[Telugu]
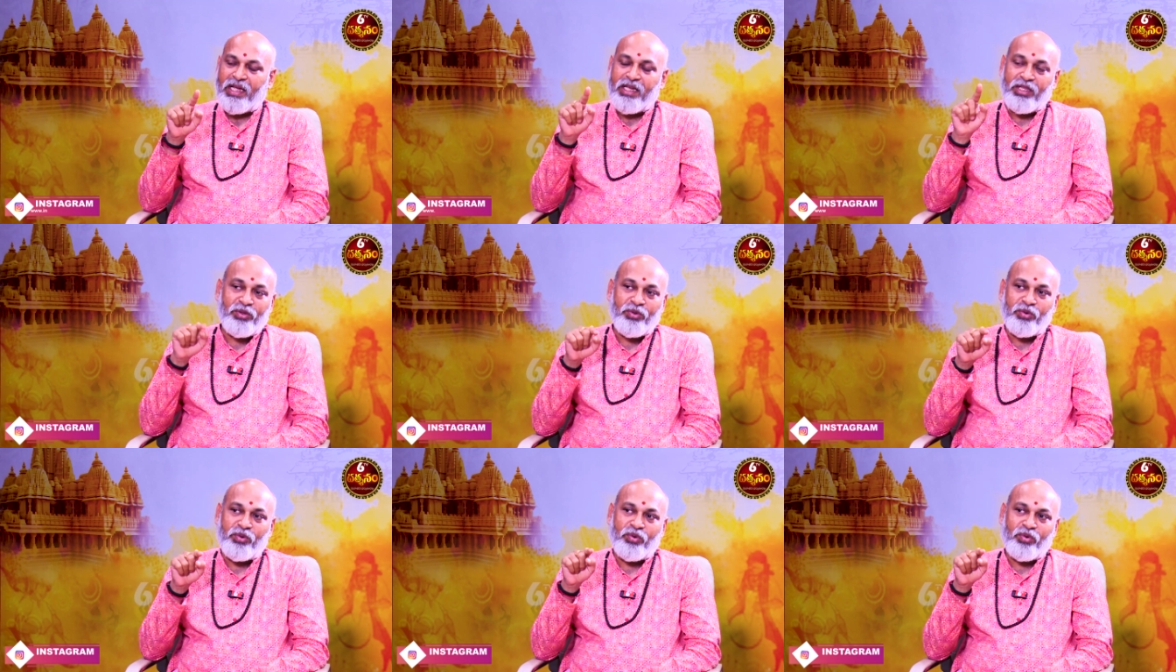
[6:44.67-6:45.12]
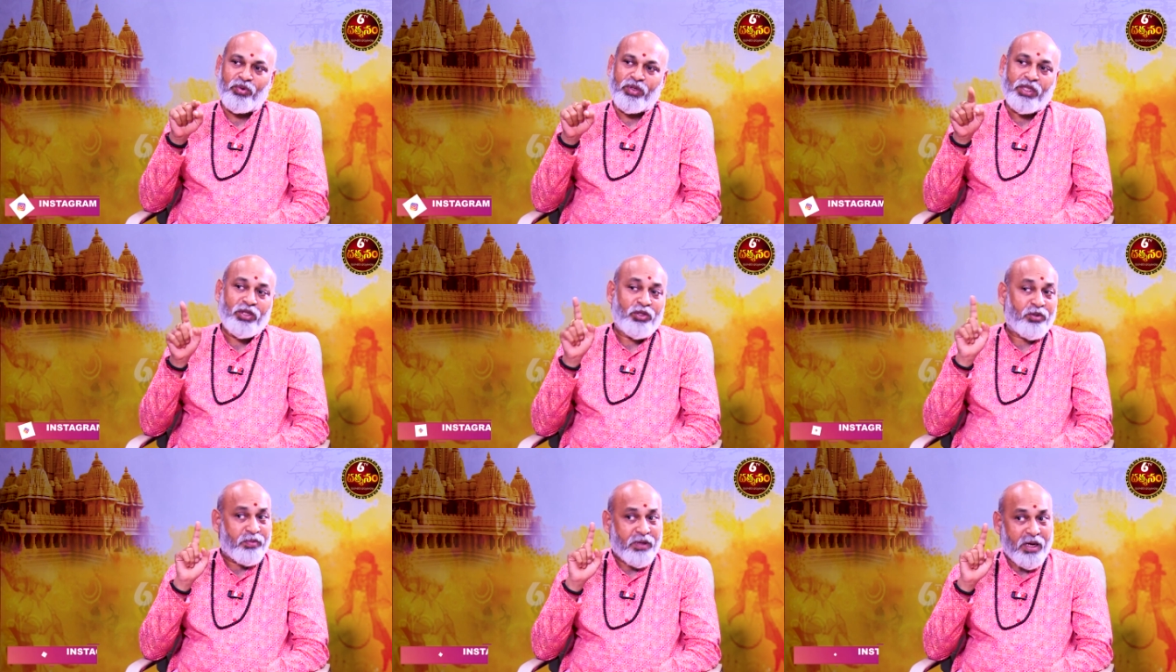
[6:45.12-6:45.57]
ఎందుకు
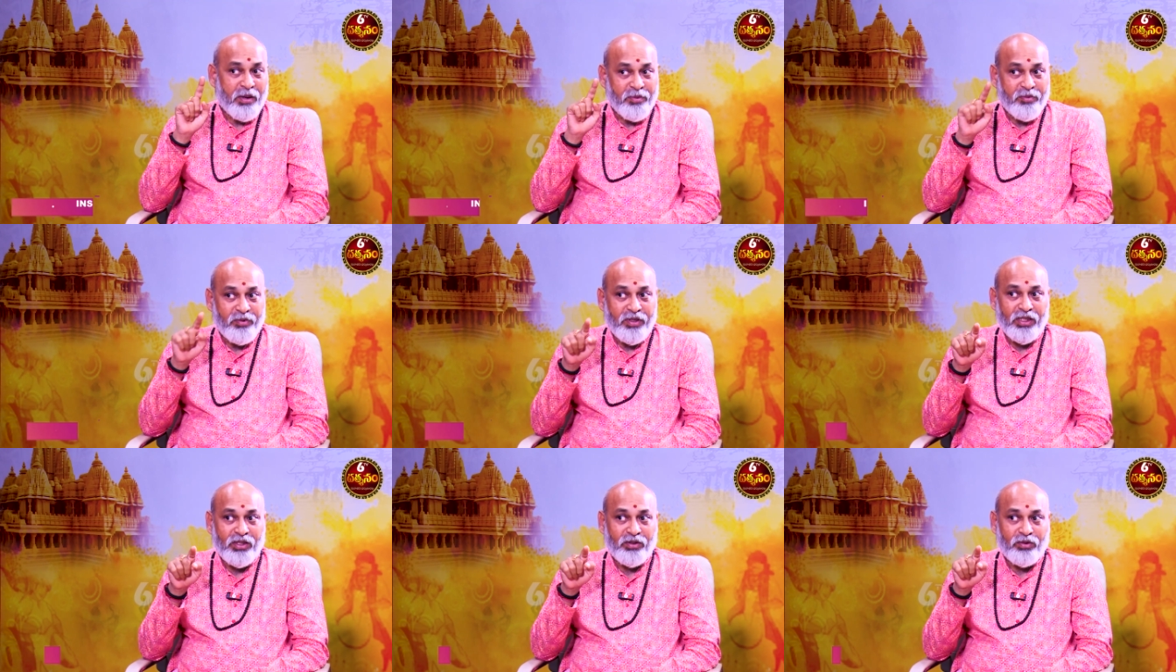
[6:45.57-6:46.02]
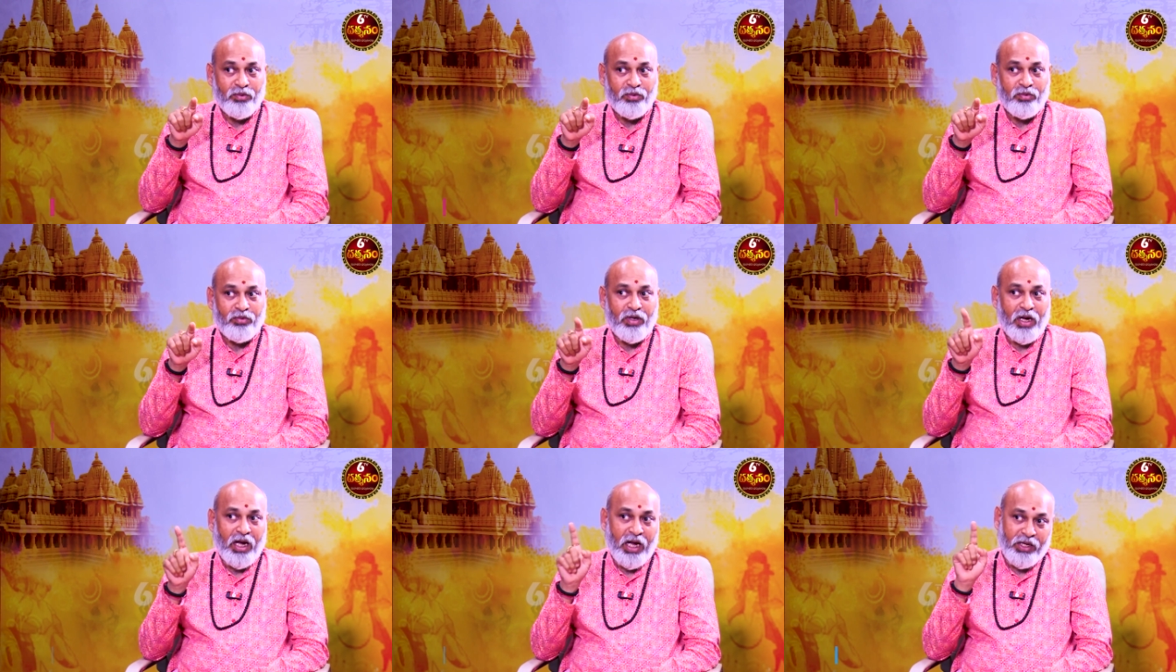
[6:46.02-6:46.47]
ఎందుకు పాపం అంటదు
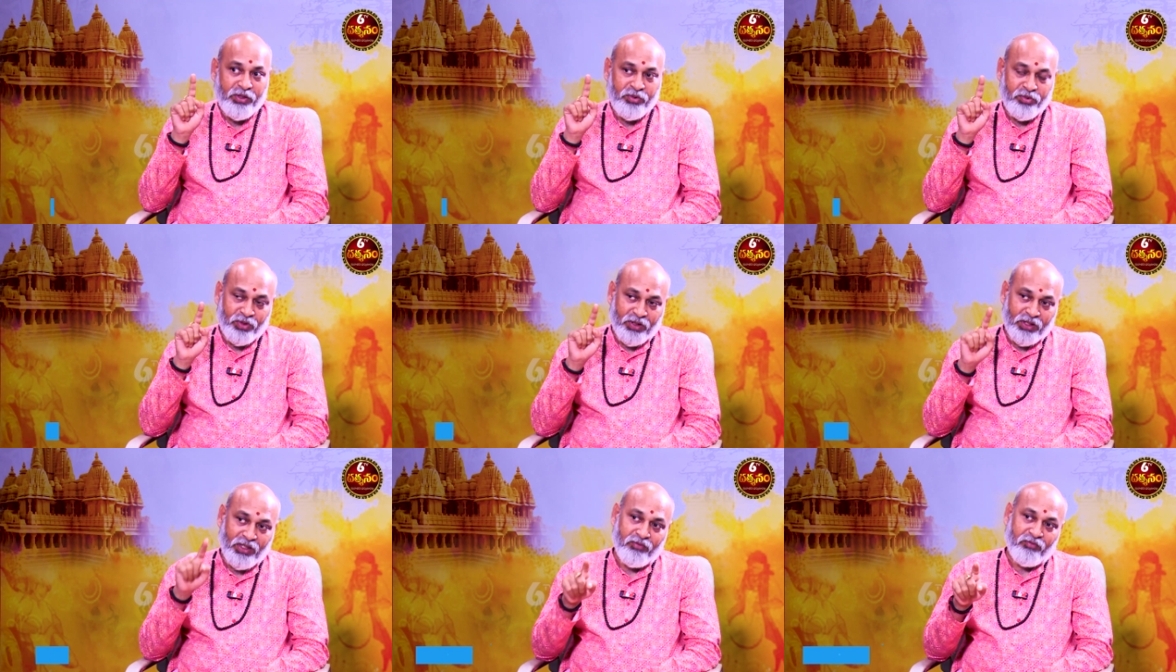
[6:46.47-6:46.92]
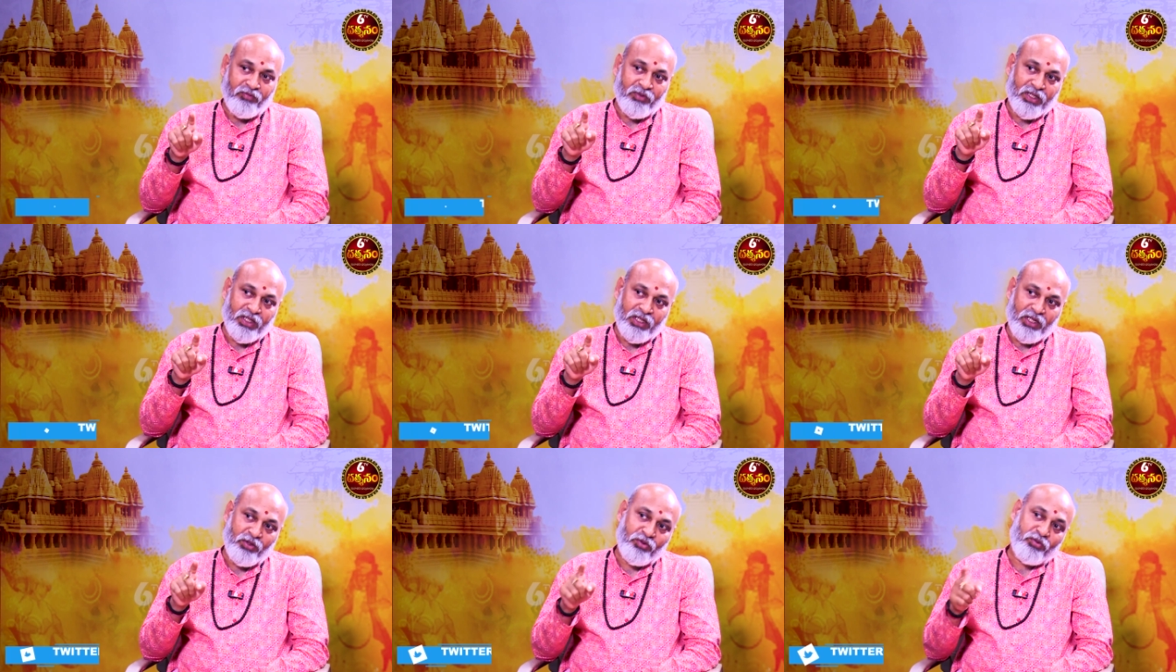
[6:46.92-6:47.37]
ఆ యుద్ధం
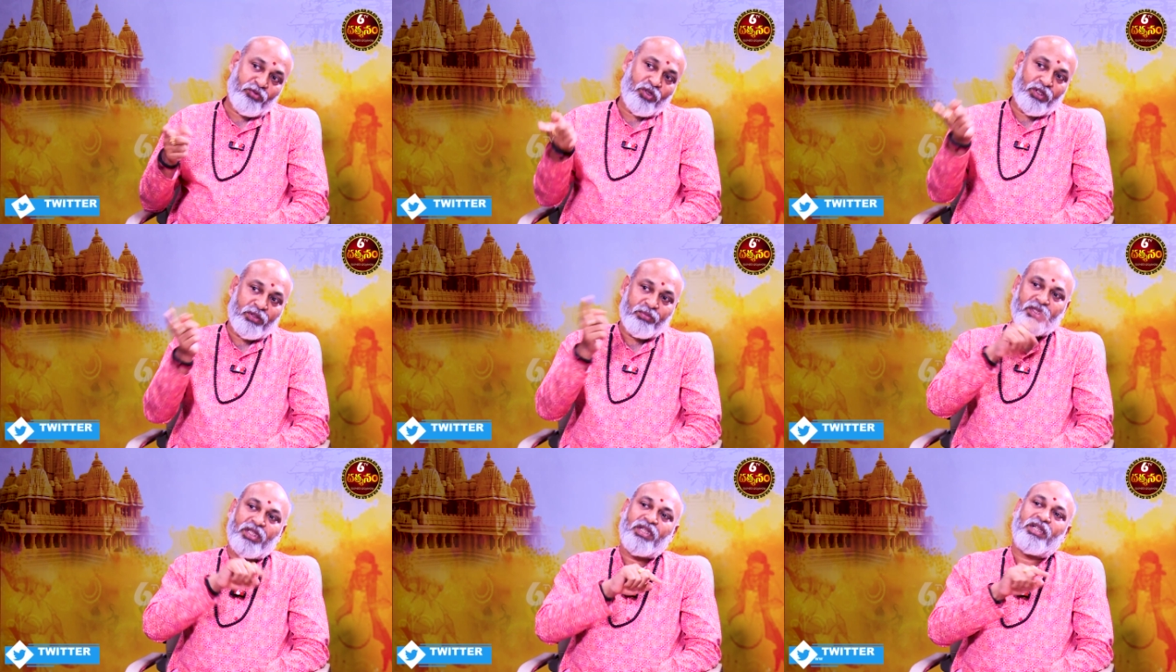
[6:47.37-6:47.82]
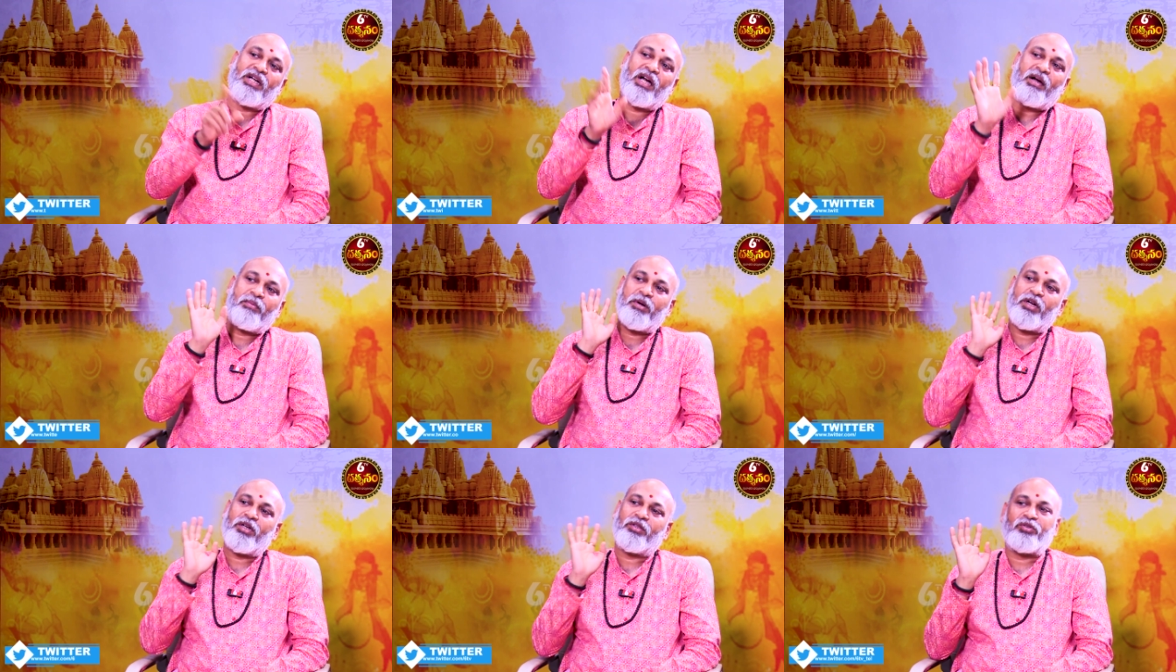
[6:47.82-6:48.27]
వల్ల నువ్వు కొంతమందిని
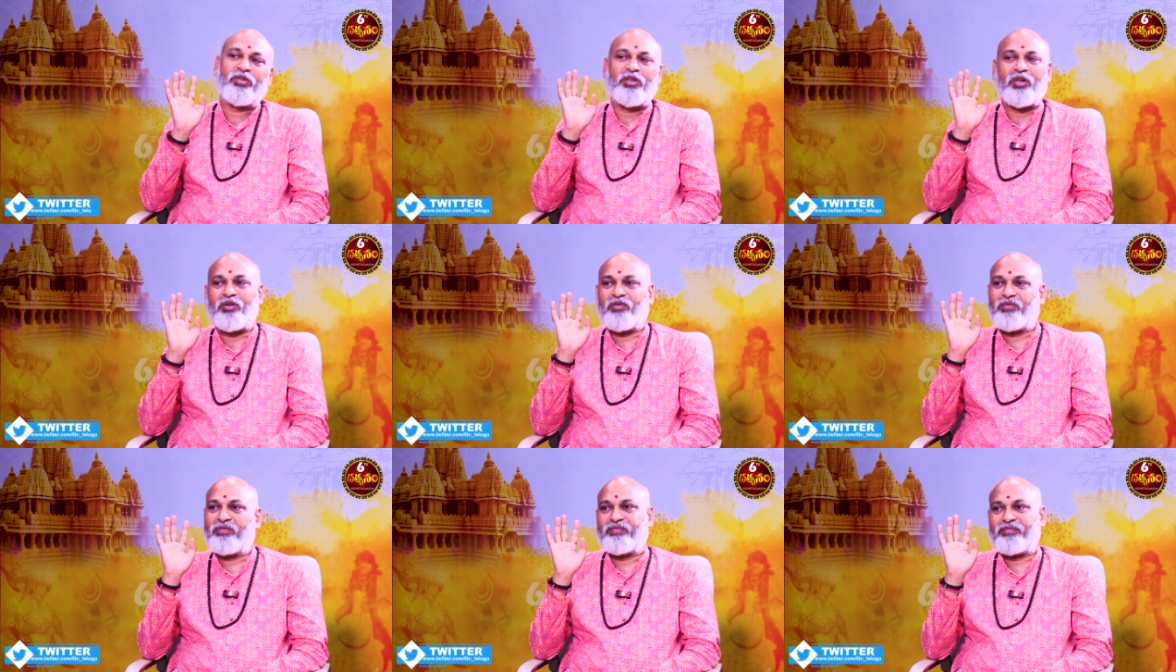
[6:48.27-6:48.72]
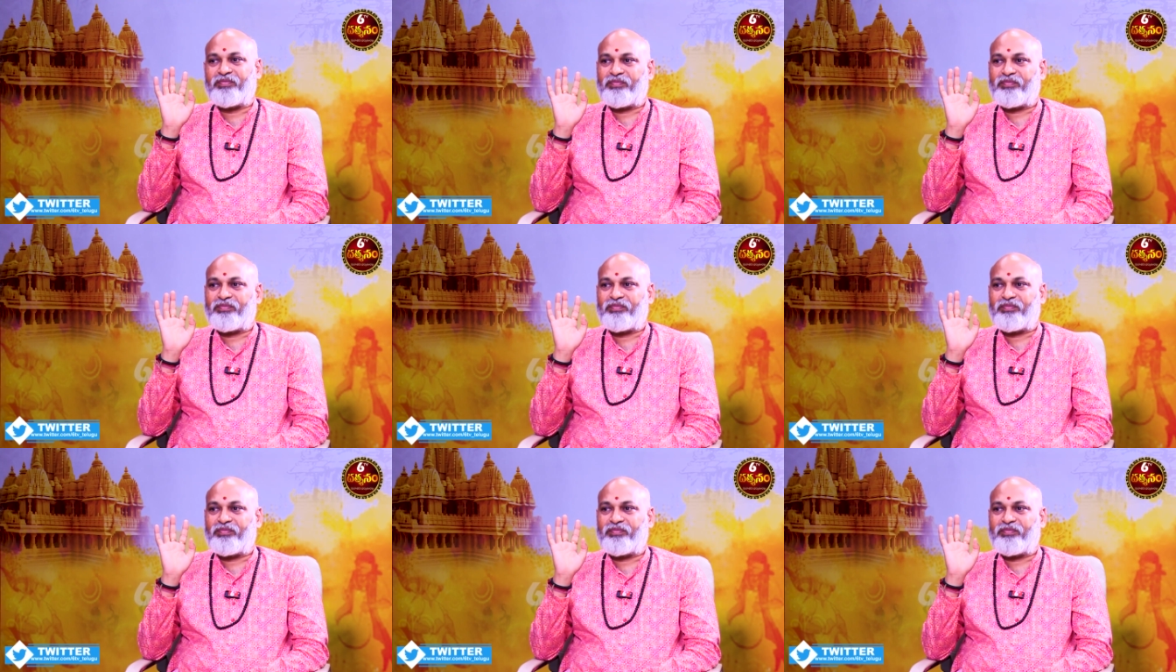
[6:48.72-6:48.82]
కాపాడుతున్నావు